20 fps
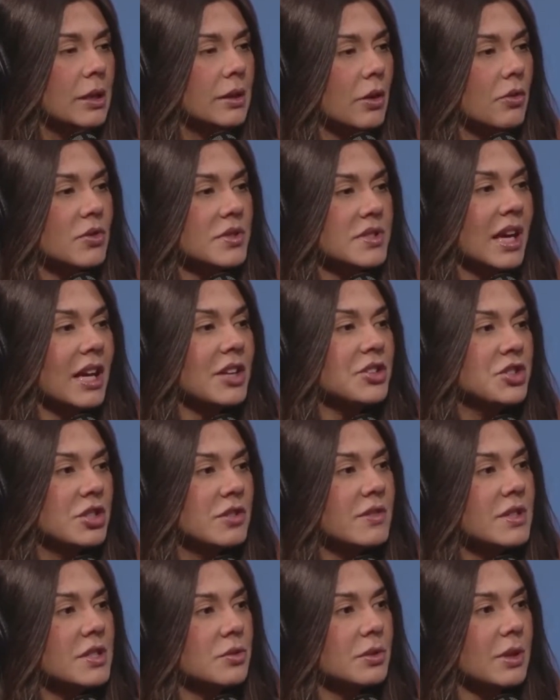Então você
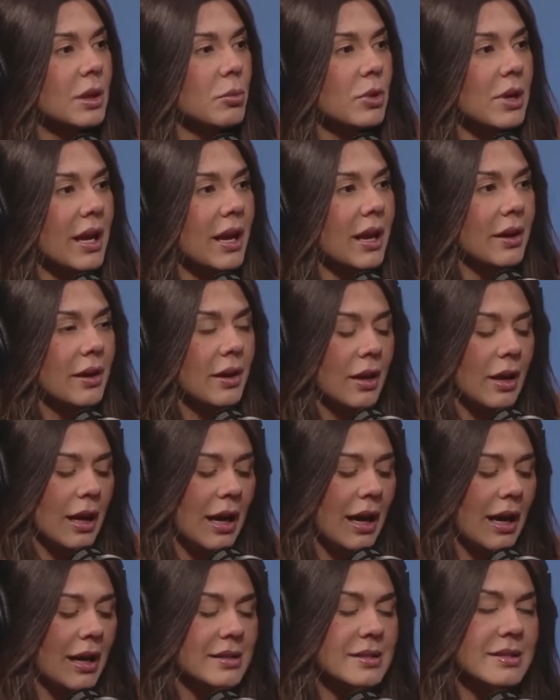ativa isso na mulher,
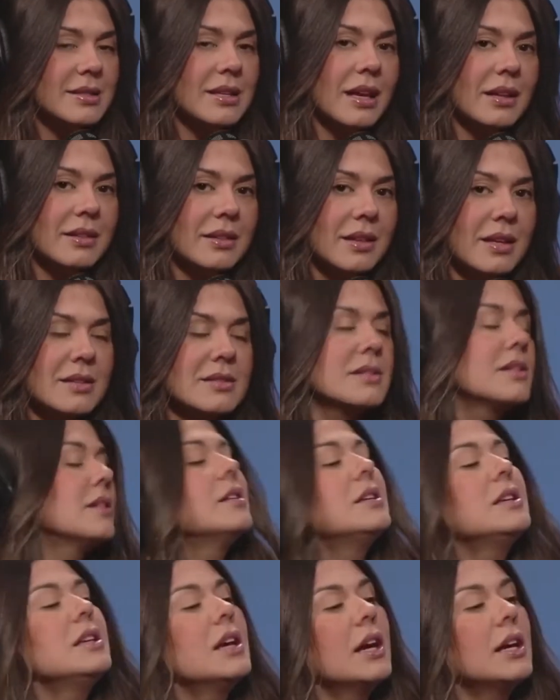a
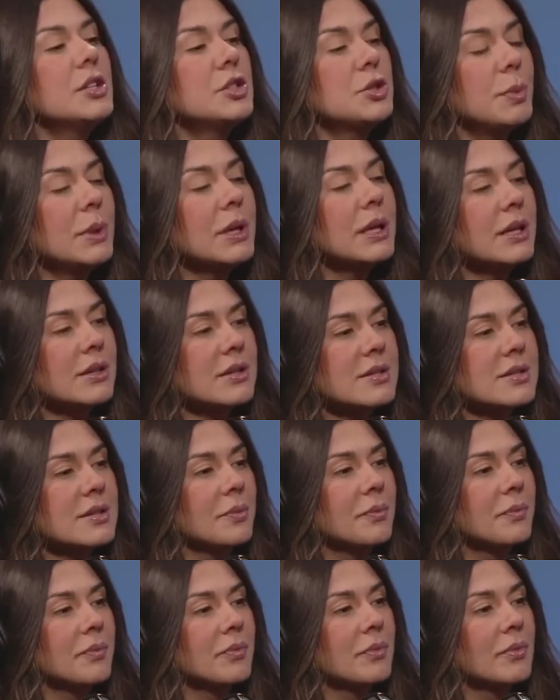incerteza e a
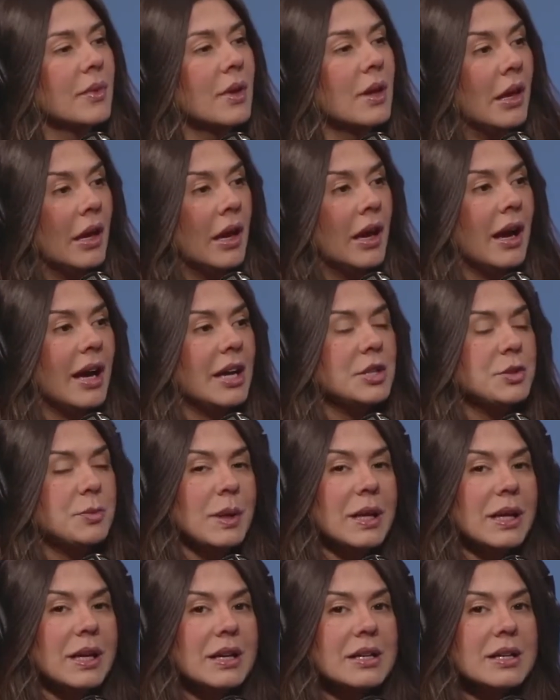esperança. A
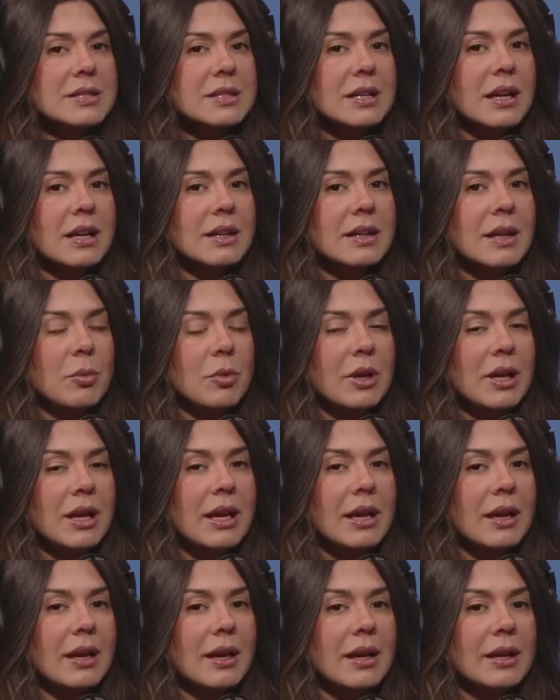esperança é da
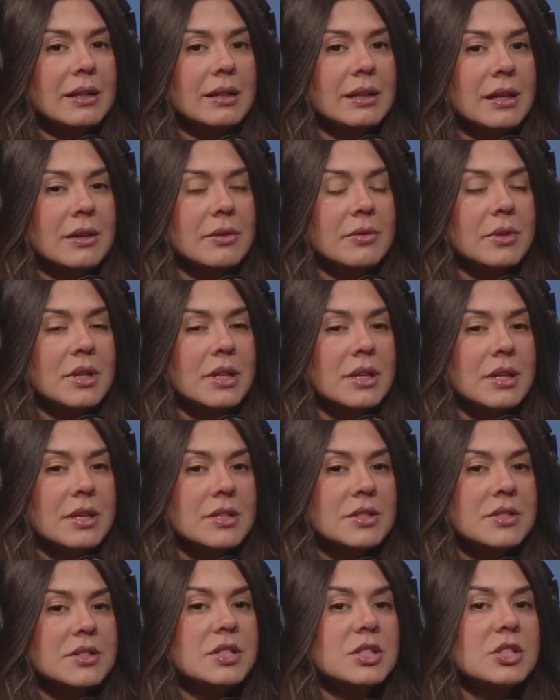mulher, ela
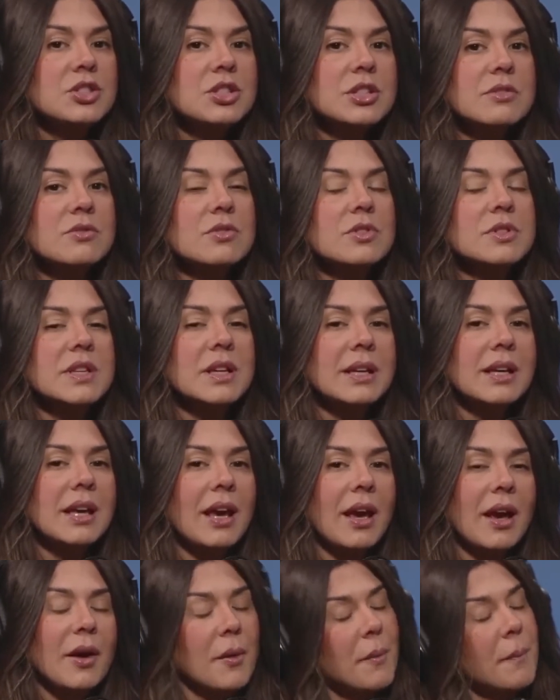sentir que você
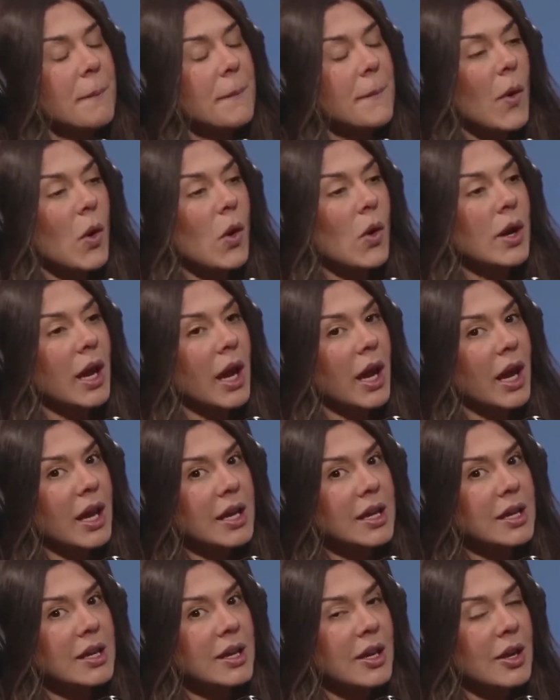quer,
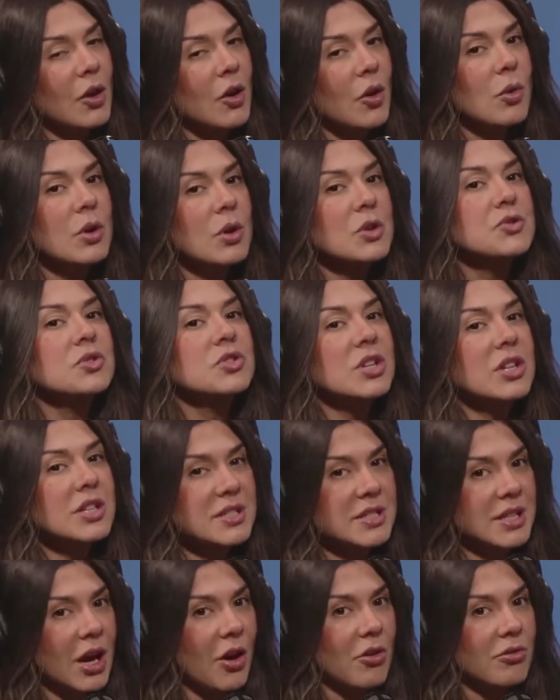porém com as suas
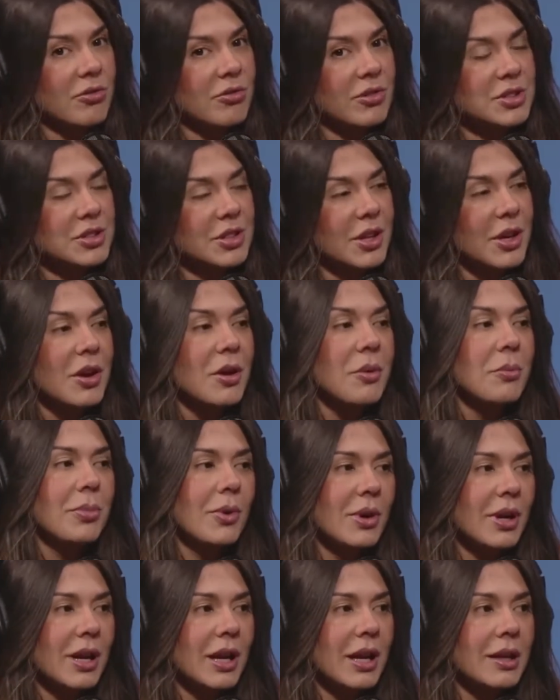ressalvas,
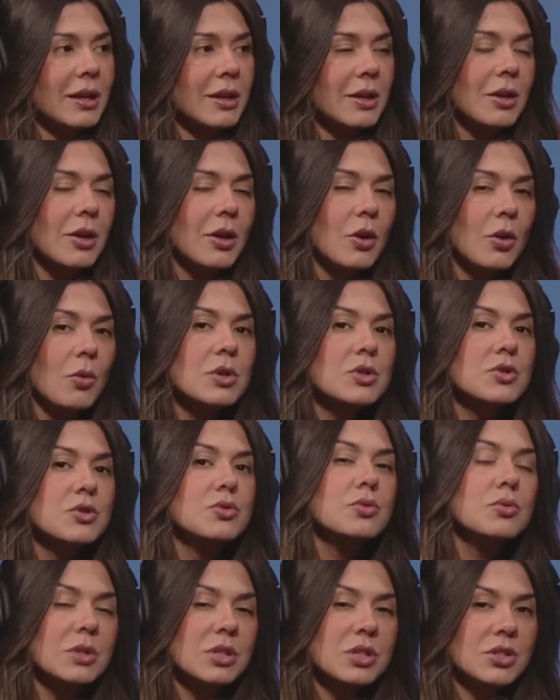porém com as
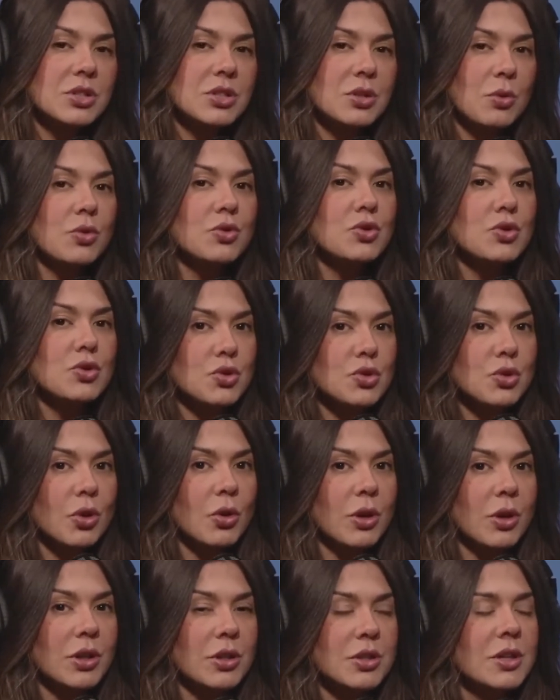suas
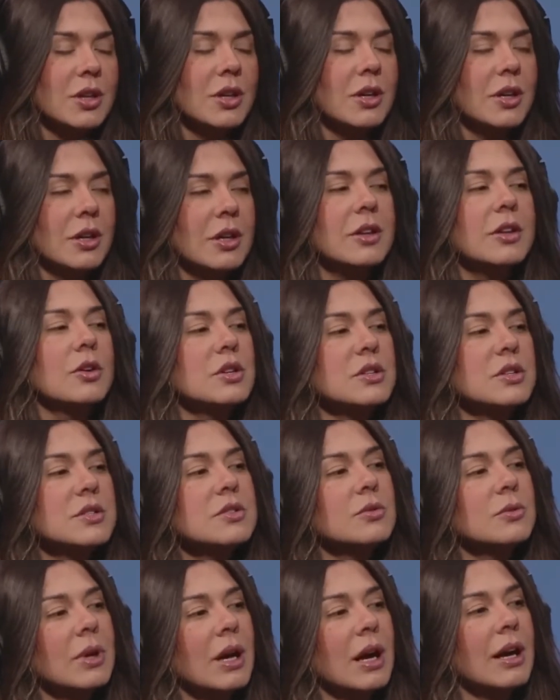condições. Então eu
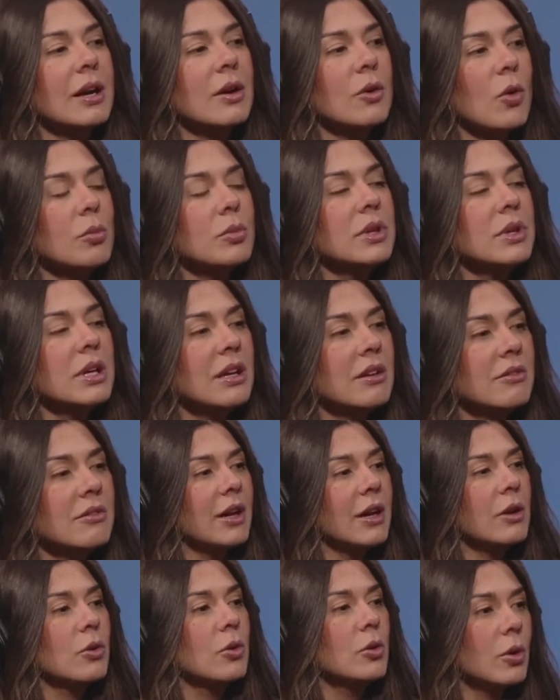ensino o cara como
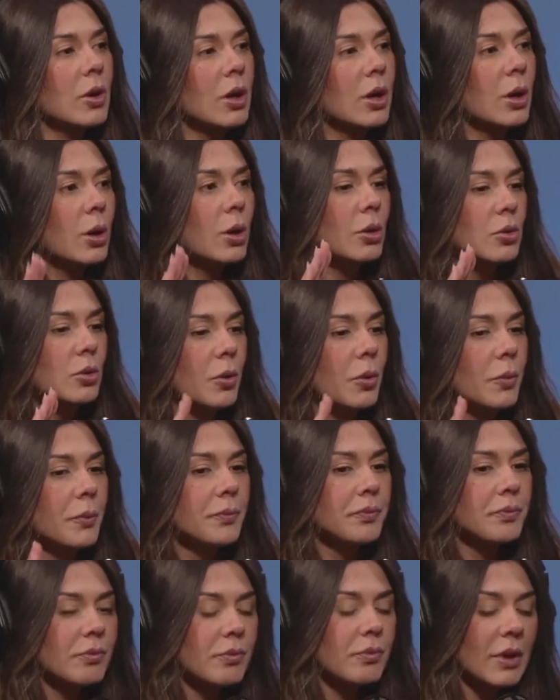vai colocando,
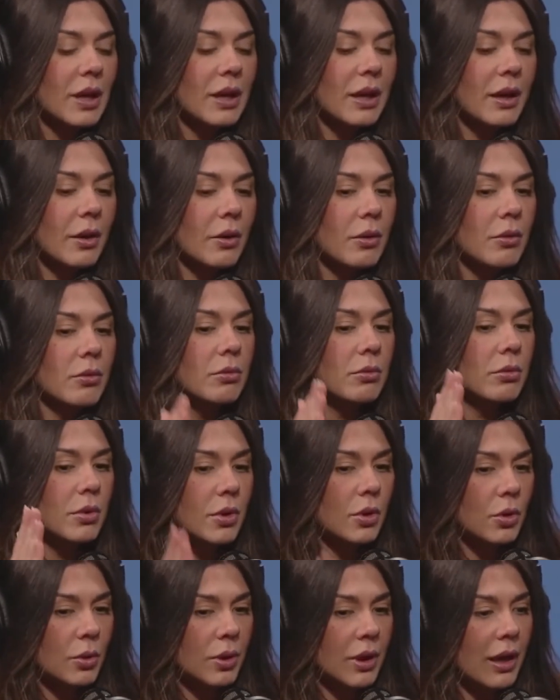é,
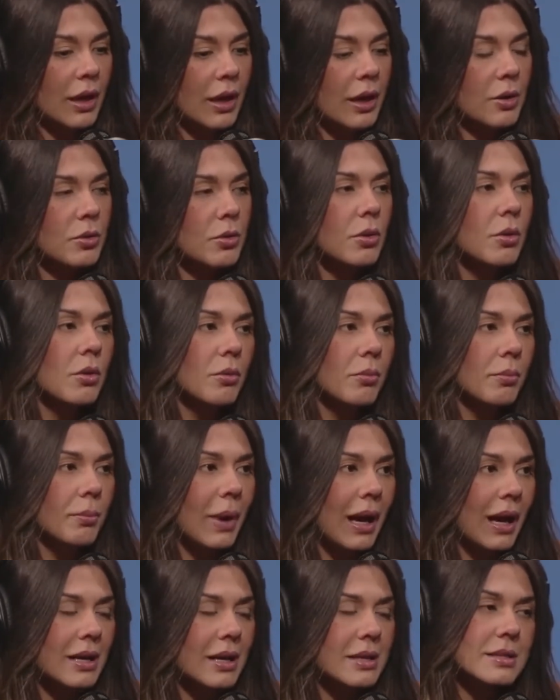eu quero,
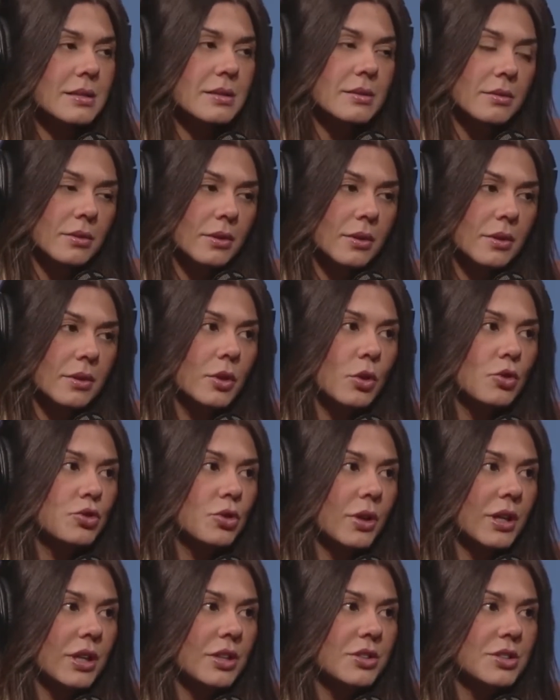mas não
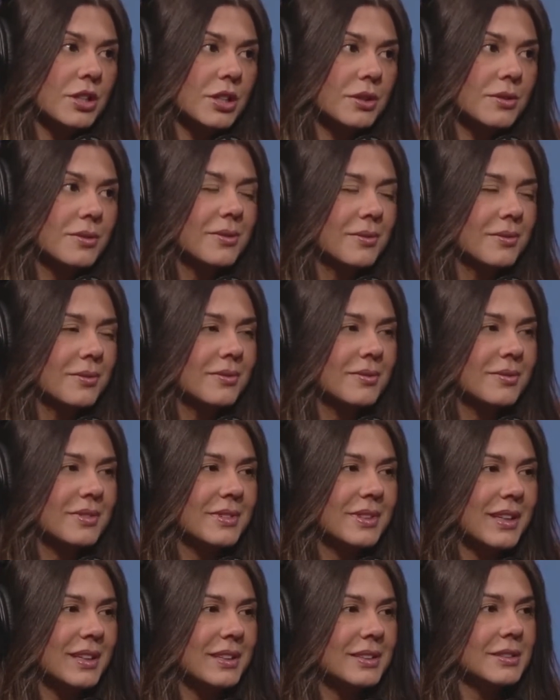de qualquer jeito.
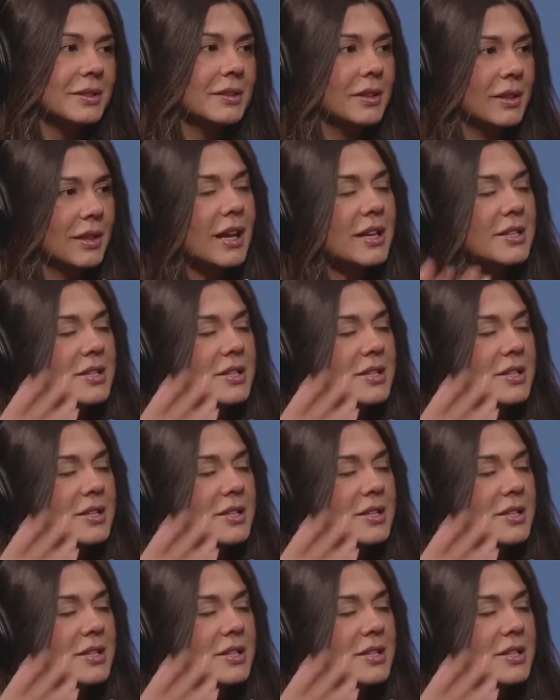Entende? Hum.